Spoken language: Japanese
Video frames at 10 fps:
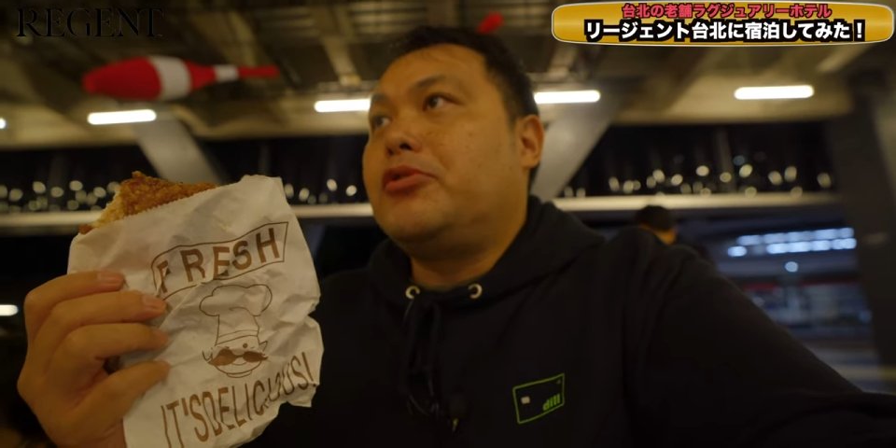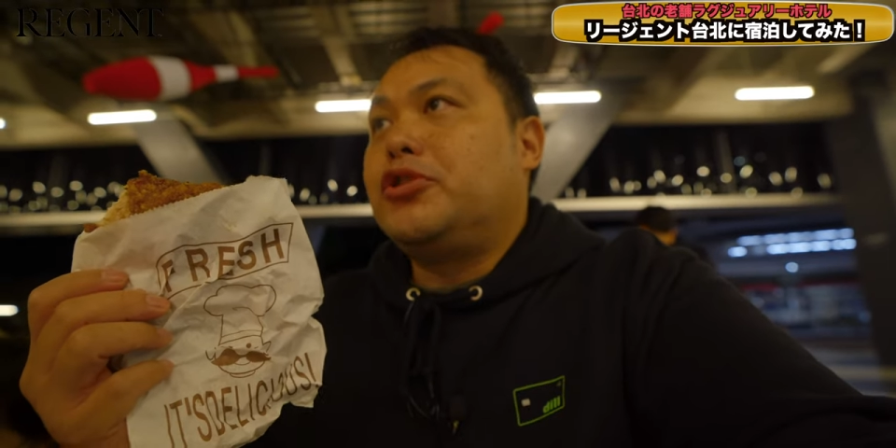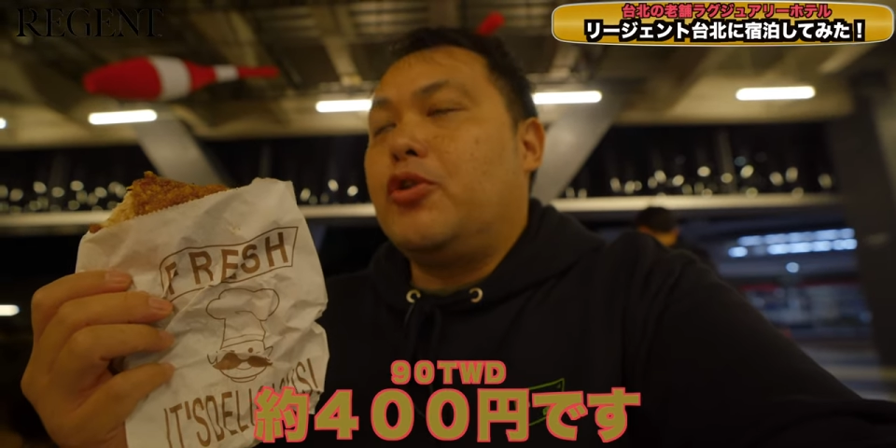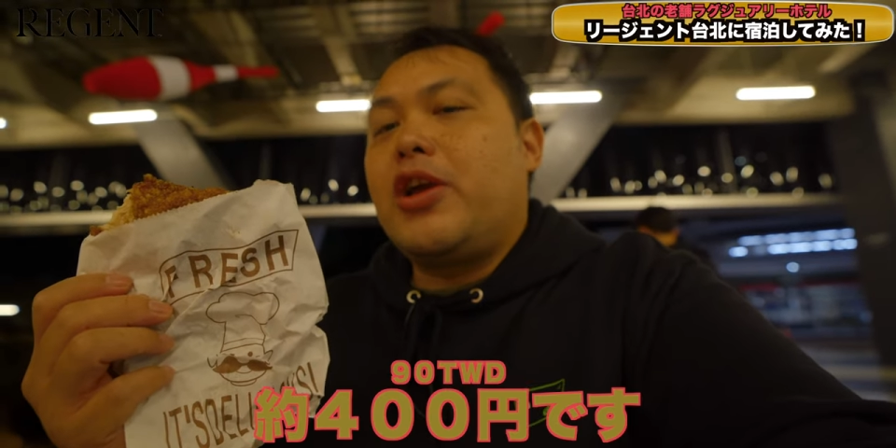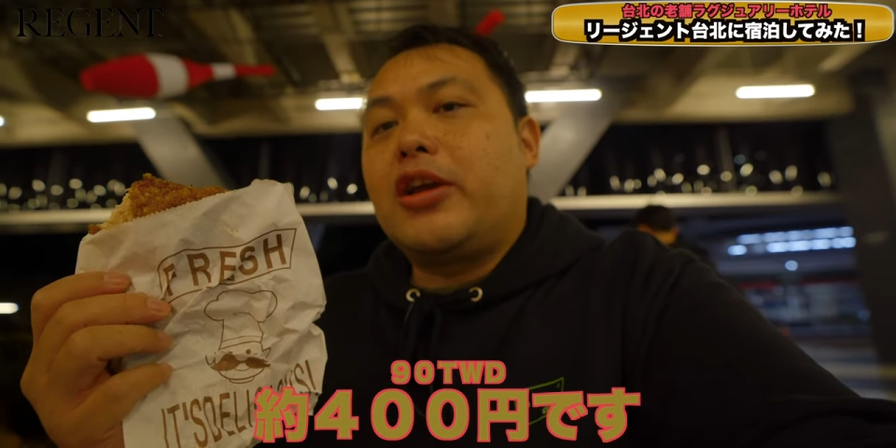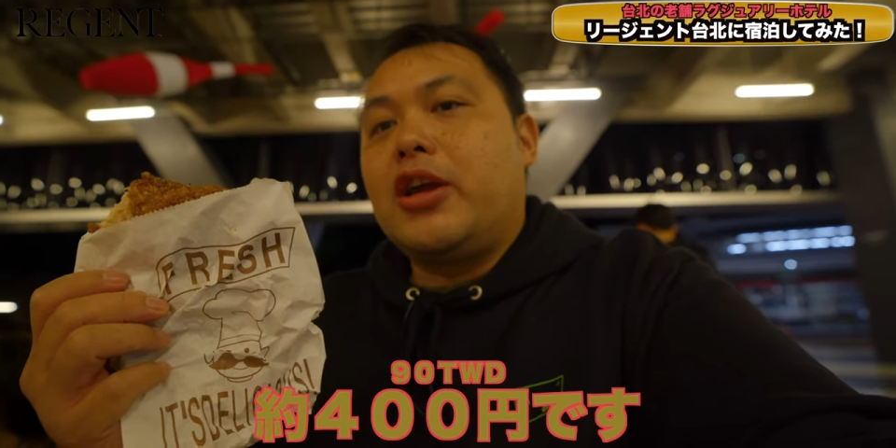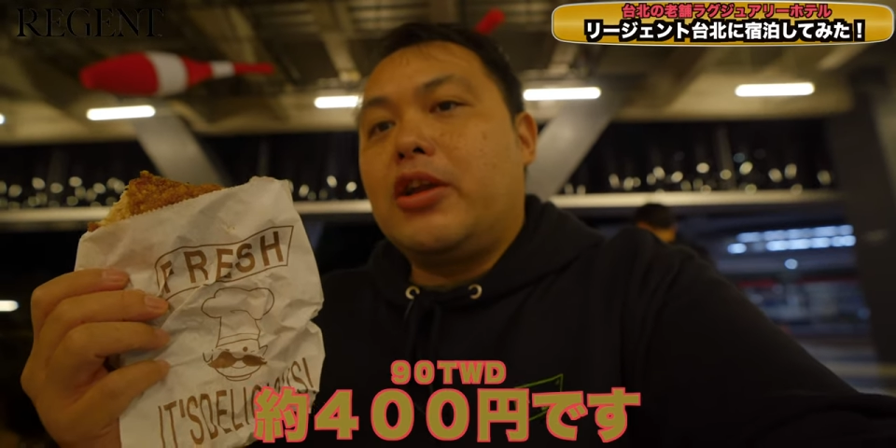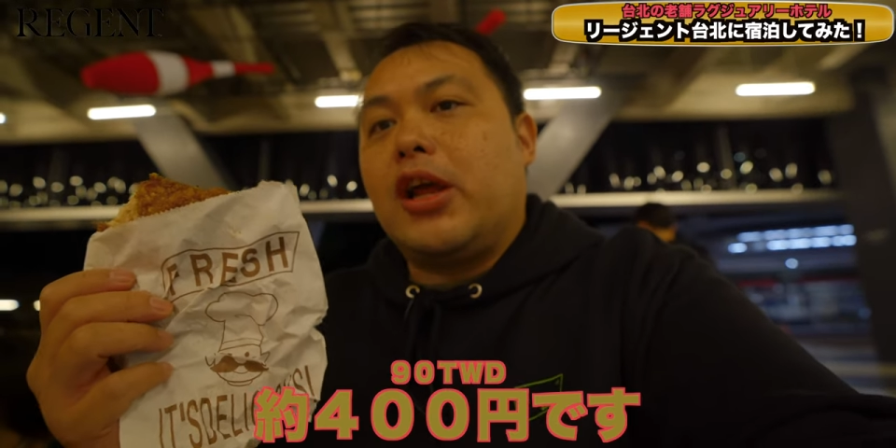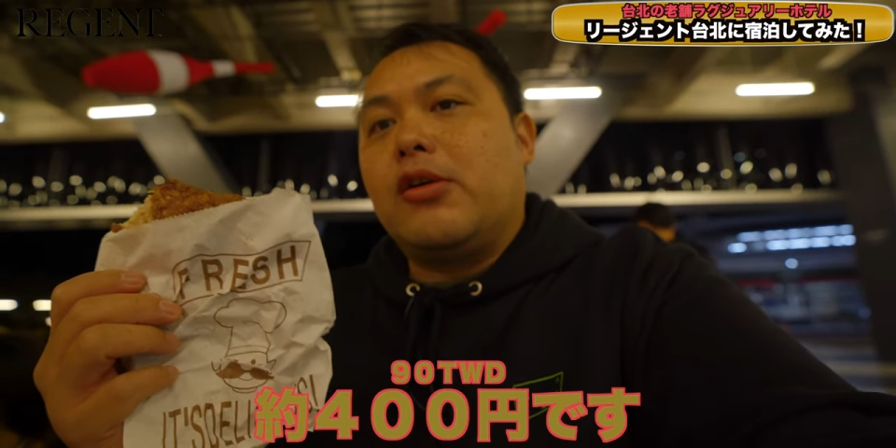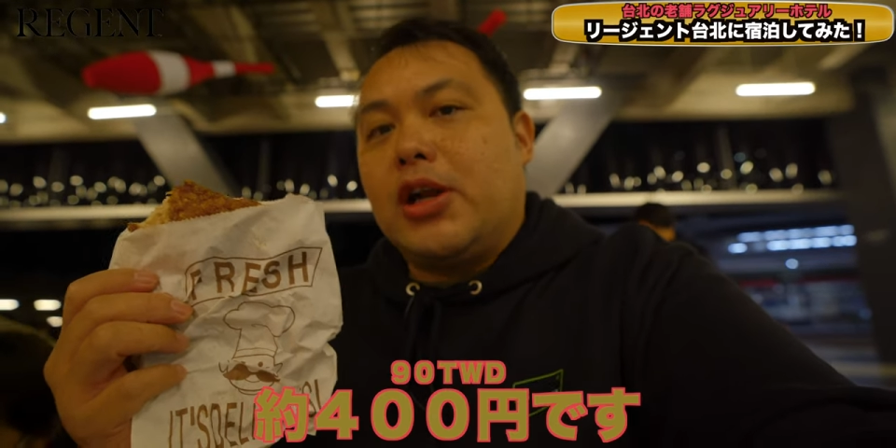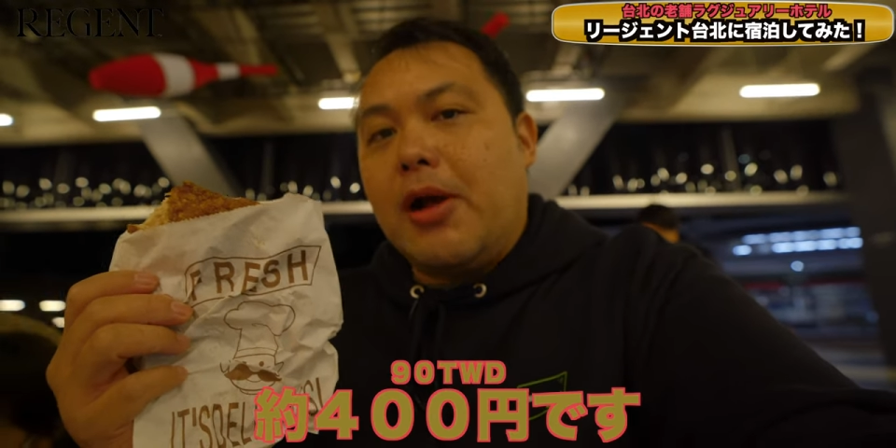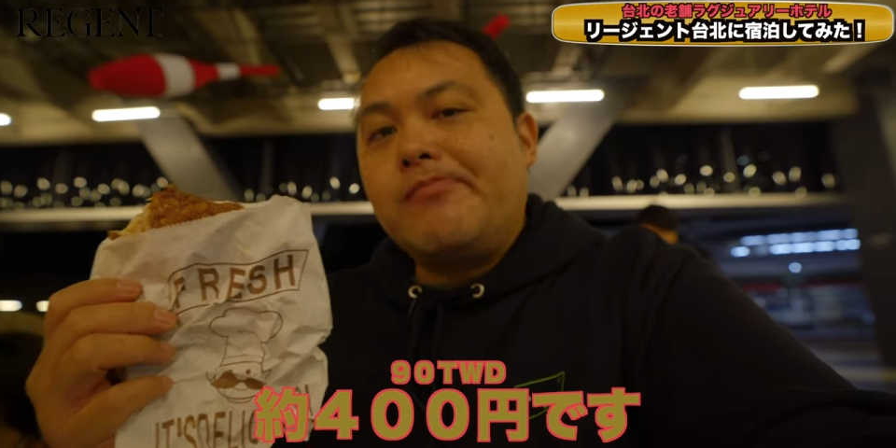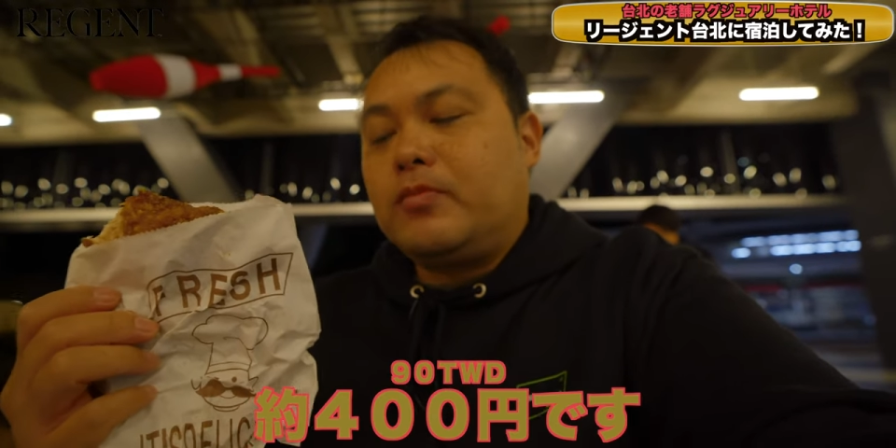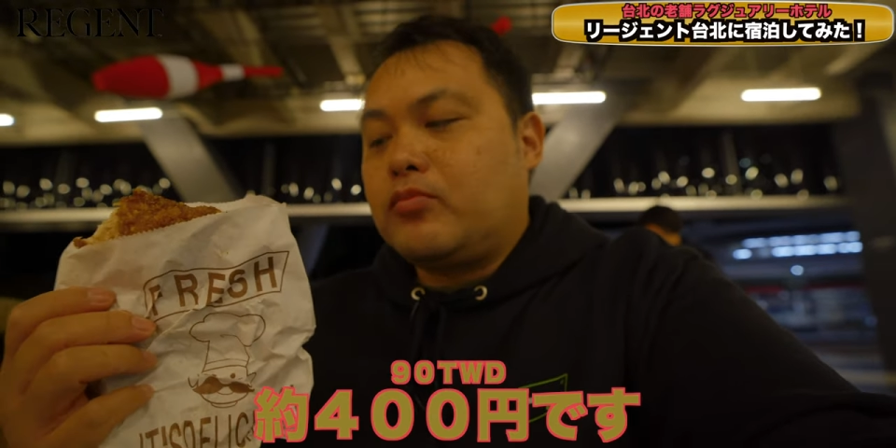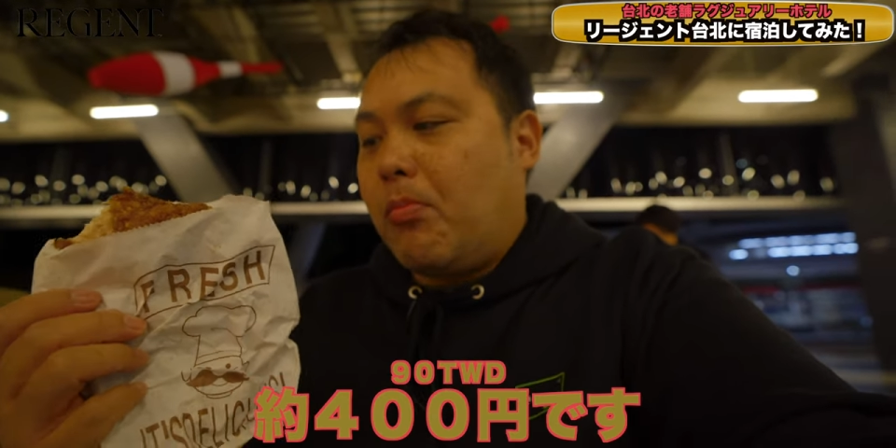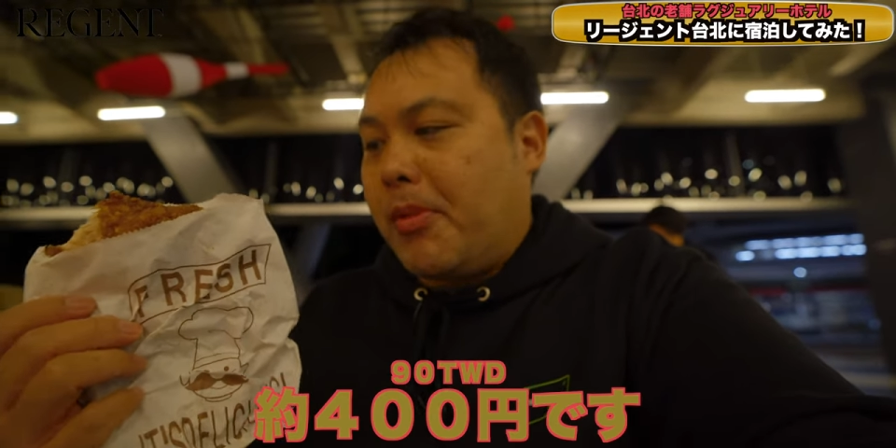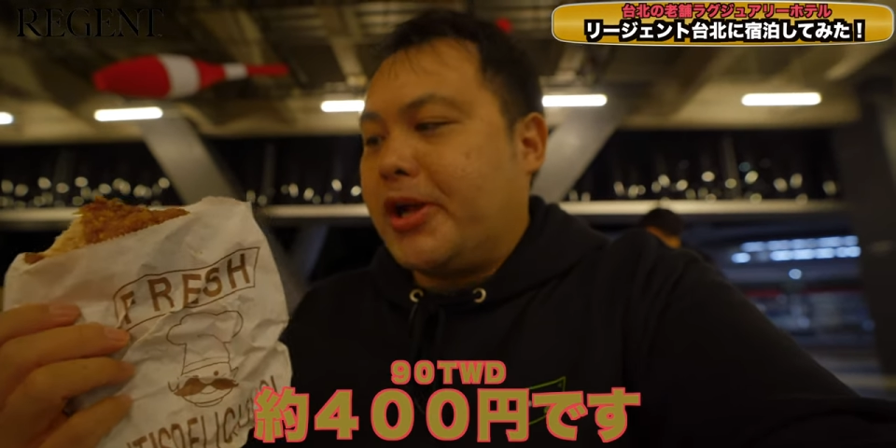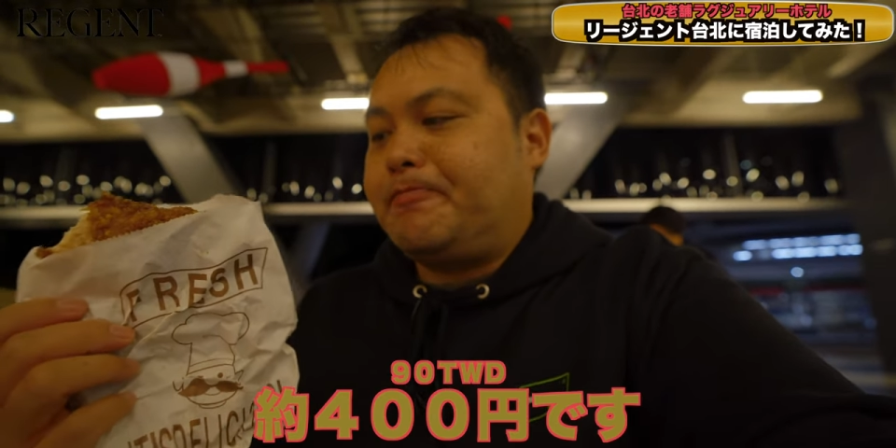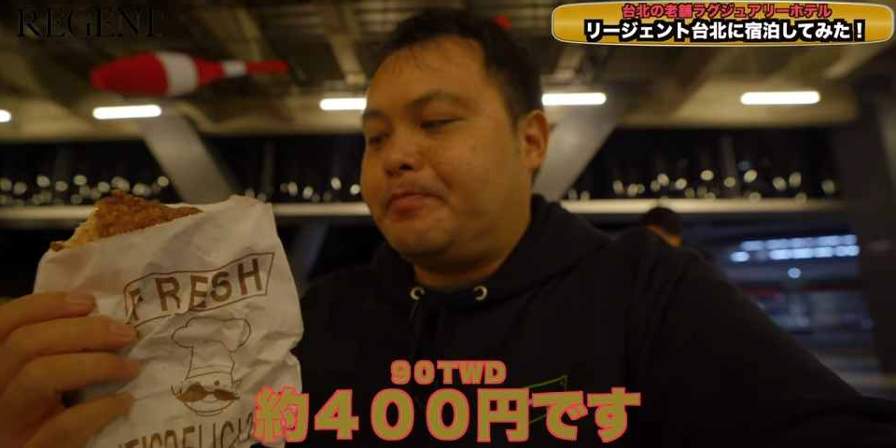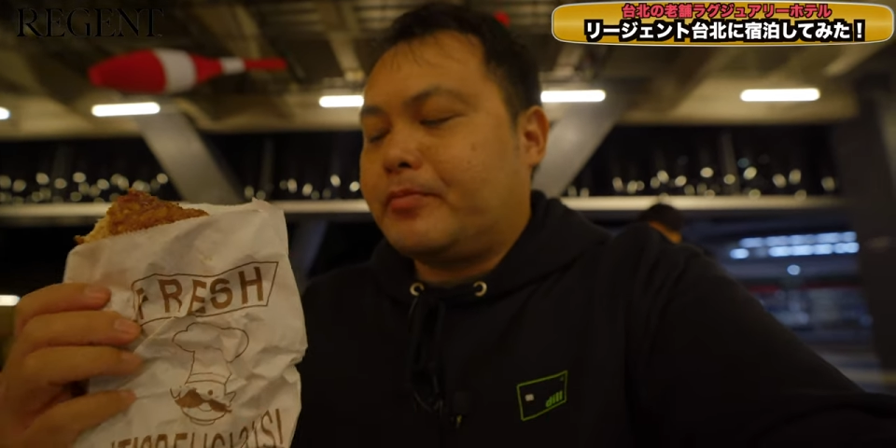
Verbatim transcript: 400円ぐらいなのかなはい